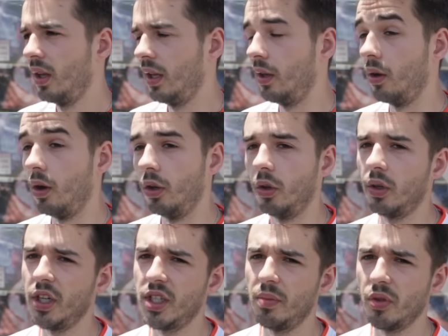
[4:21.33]
et en
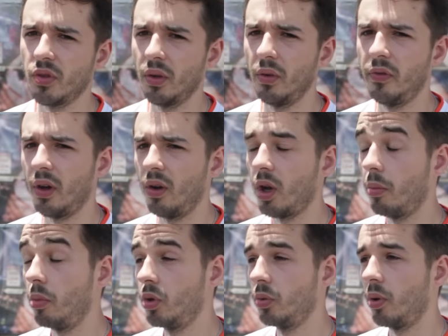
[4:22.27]
anglais j'ai besoin de faire encore
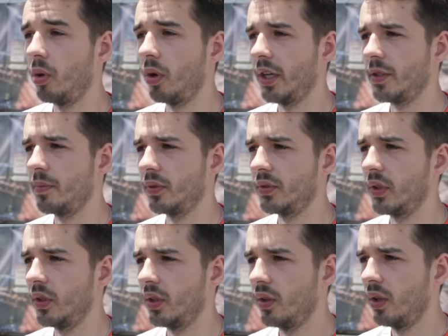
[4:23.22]
beaucoup de progrès je pense
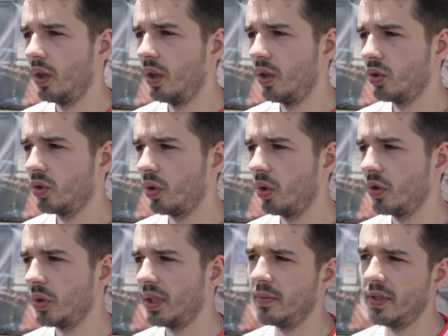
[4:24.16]
sur,
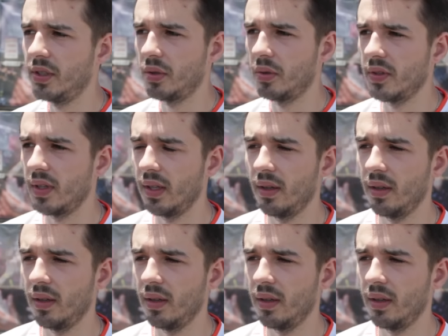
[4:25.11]
sur des petites choses